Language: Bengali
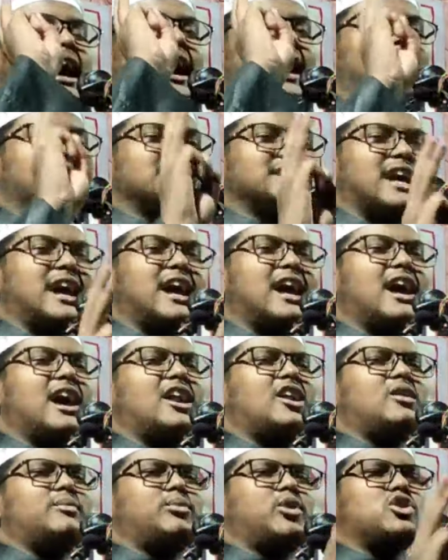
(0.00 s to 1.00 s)

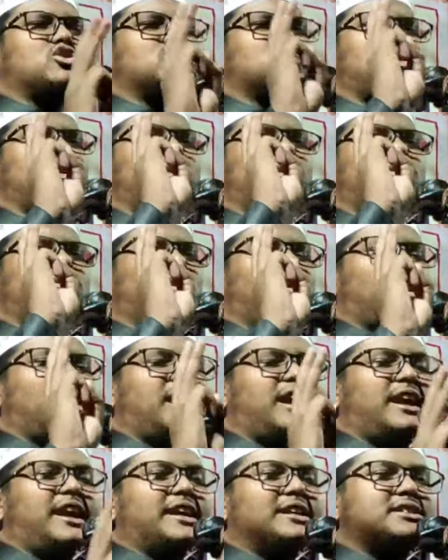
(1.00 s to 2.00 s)
হাজার বছর ধরে